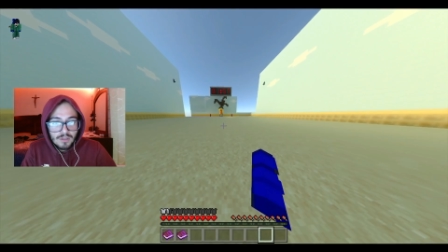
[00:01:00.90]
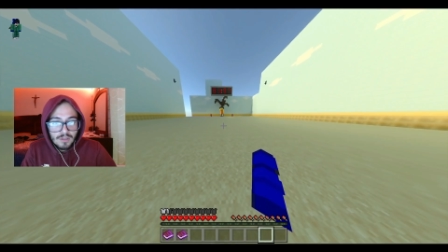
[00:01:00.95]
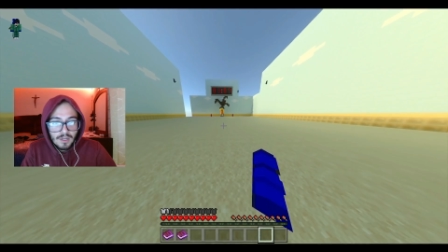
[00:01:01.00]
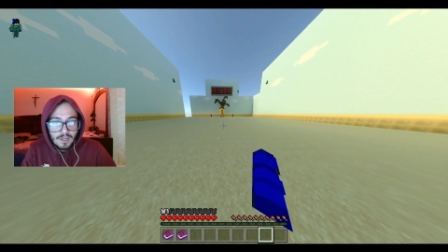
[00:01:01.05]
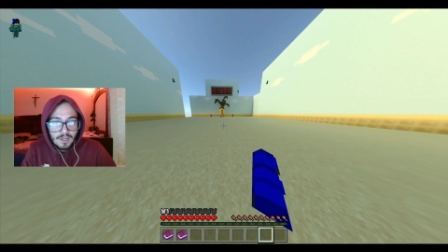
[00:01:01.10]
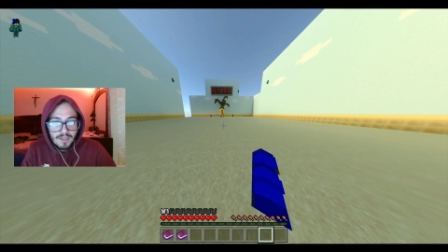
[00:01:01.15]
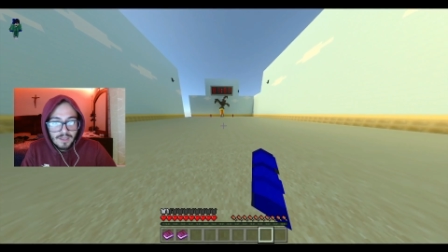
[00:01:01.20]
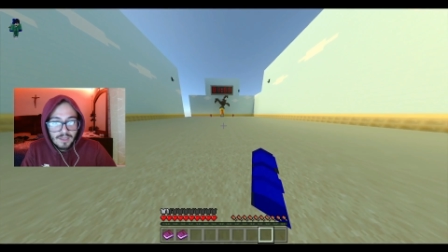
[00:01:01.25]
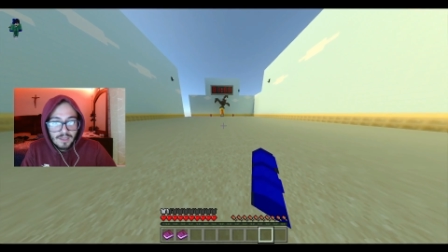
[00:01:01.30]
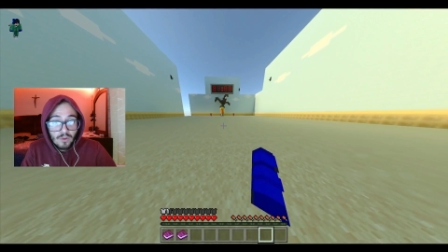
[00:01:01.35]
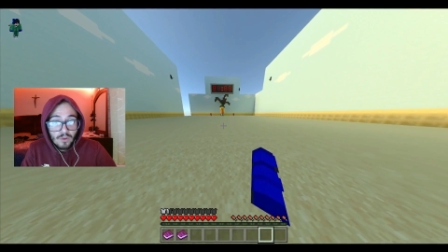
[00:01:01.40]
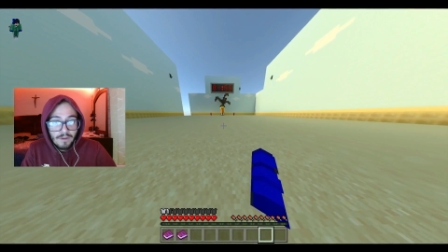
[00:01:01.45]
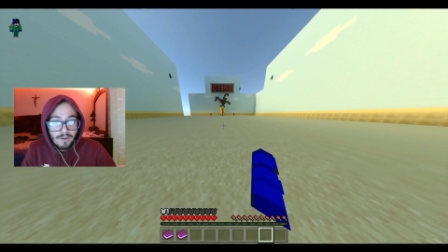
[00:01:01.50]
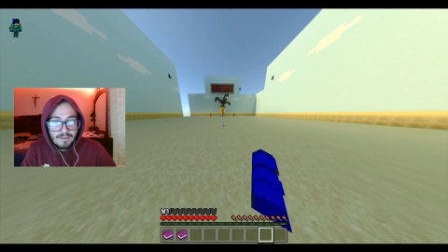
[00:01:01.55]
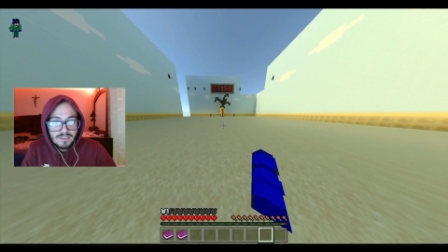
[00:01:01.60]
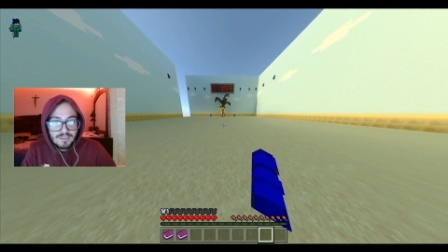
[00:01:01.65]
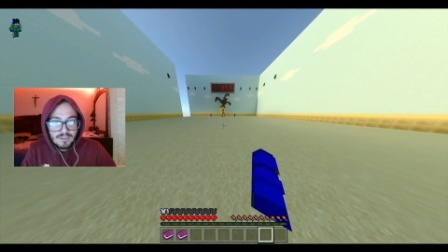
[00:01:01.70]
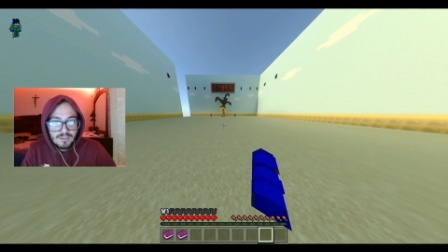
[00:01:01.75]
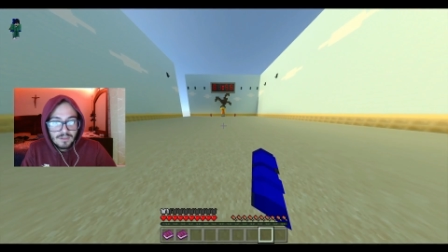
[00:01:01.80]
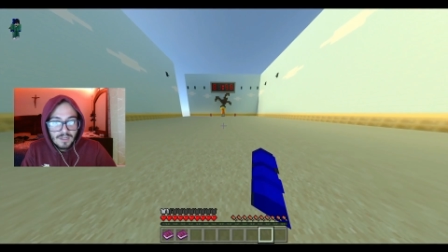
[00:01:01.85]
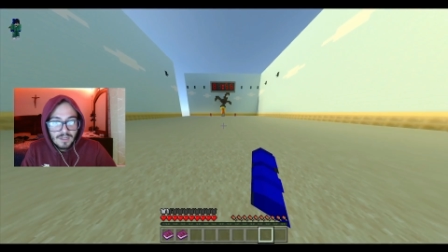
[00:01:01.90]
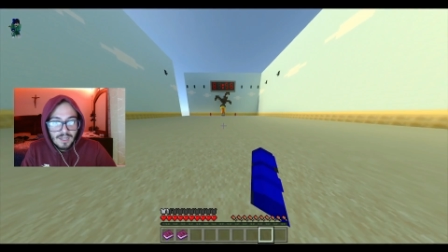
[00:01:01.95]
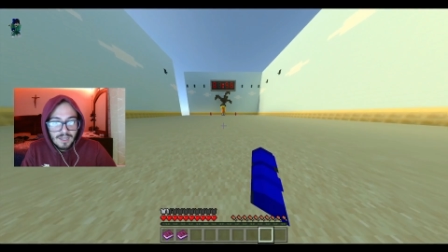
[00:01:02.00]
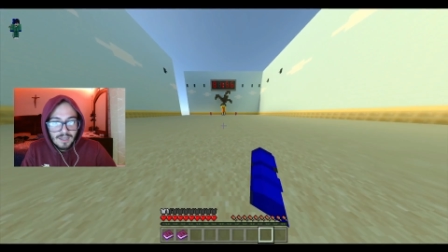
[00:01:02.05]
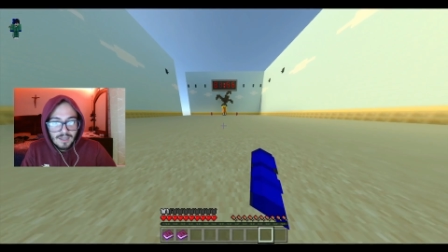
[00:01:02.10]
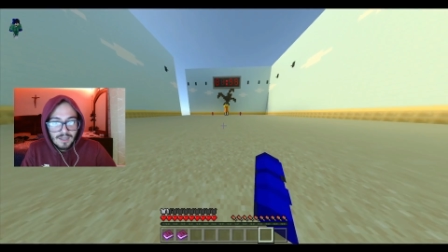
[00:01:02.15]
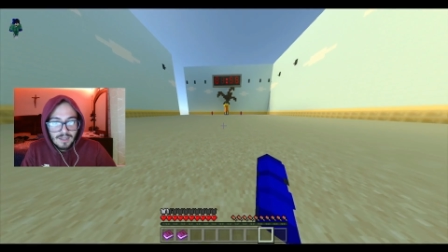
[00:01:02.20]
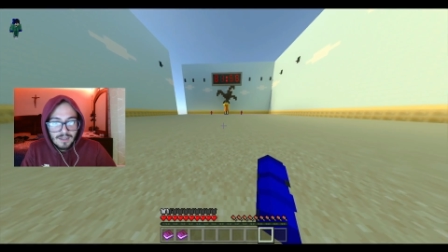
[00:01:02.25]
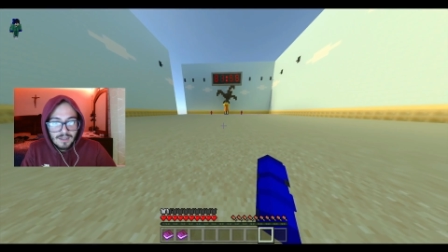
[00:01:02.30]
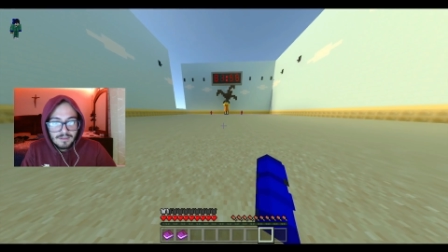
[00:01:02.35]
la verdad. Nunca he visto la,
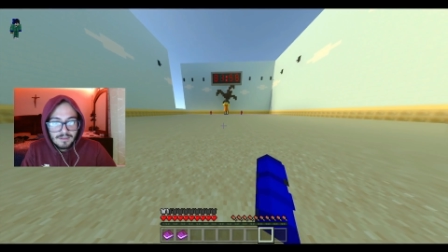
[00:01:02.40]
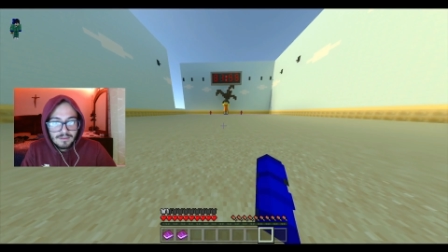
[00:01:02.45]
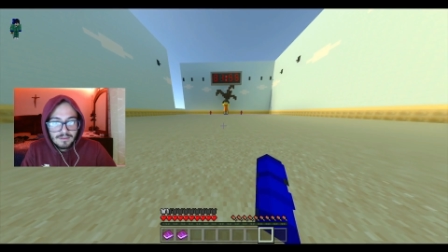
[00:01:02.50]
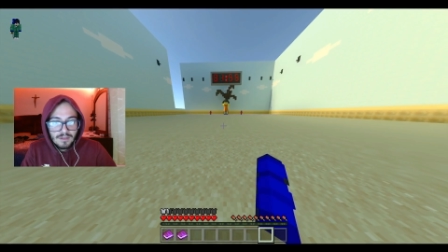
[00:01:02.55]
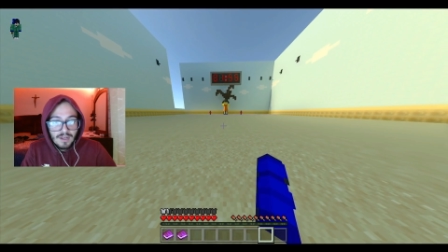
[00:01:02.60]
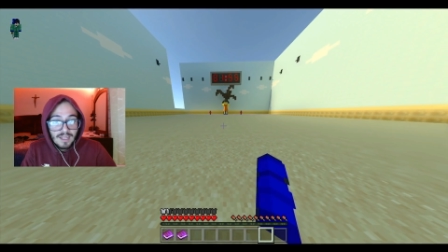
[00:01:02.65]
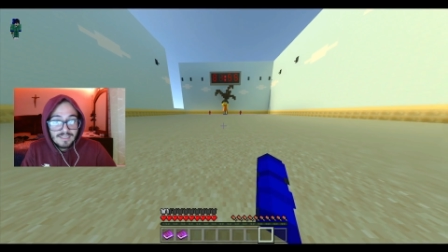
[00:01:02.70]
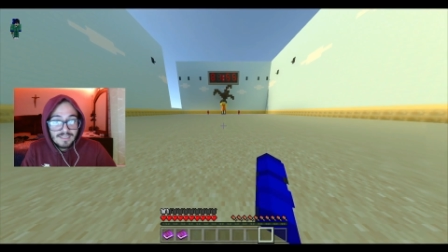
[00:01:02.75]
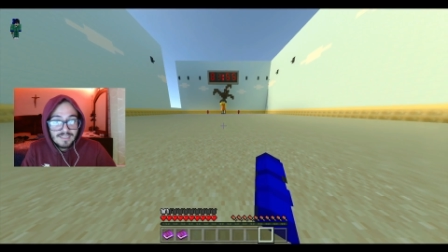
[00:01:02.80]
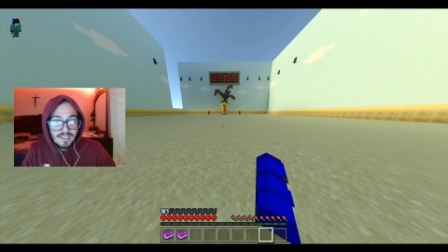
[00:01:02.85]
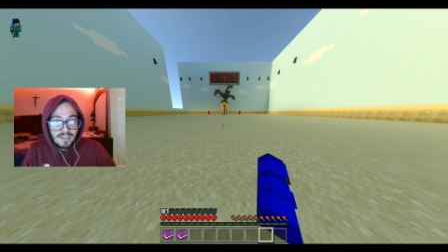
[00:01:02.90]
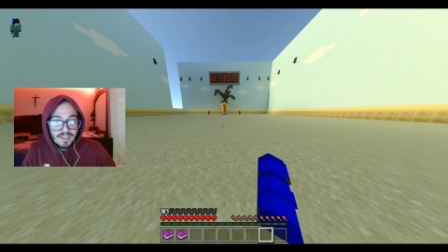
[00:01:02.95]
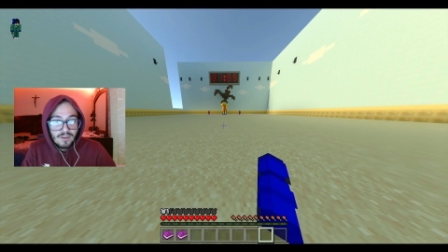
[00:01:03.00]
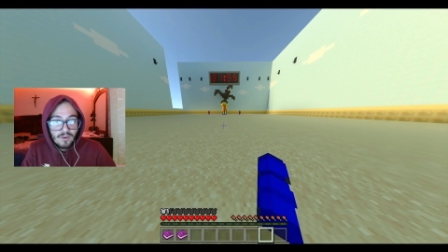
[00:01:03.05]
serie,